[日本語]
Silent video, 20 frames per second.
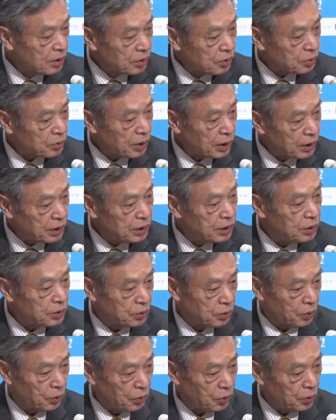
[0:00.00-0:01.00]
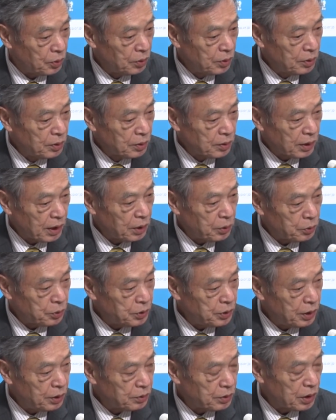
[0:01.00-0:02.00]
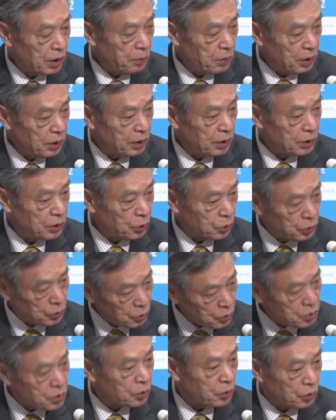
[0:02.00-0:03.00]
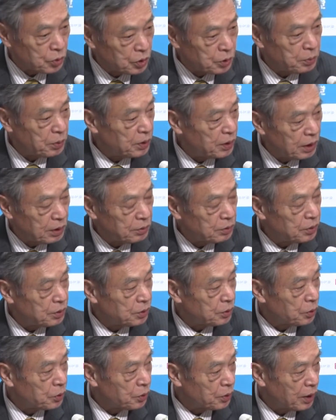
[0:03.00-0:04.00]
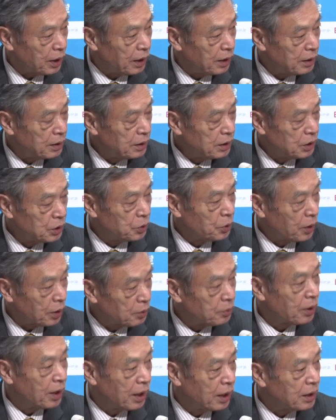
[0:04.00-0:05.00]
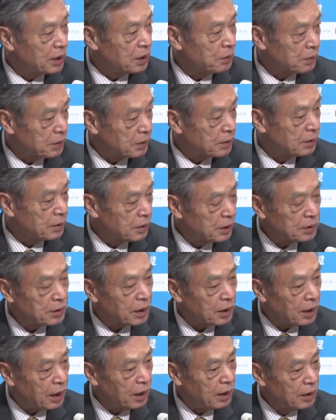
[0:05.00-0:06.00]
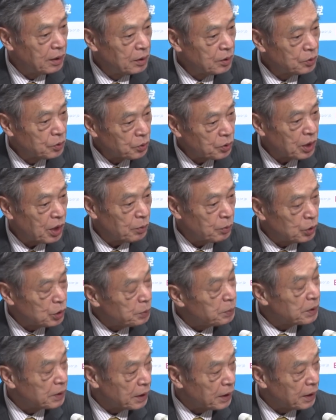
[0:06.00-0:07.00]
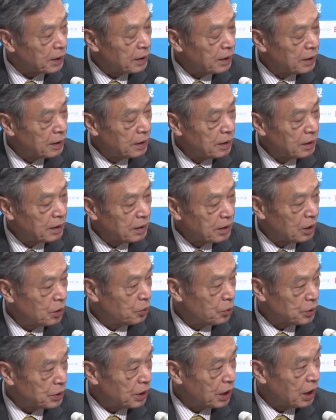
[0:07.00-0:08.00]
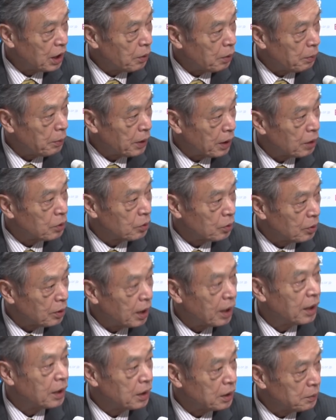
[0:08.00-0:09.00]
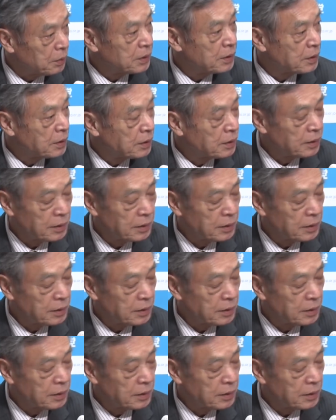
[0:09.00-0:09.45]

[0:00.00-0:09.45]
それはきちんと対応していくために一つ一つこう詰めていくっていうことが必要かと考えています。ですから、それらも含めて議論していければなと考えています。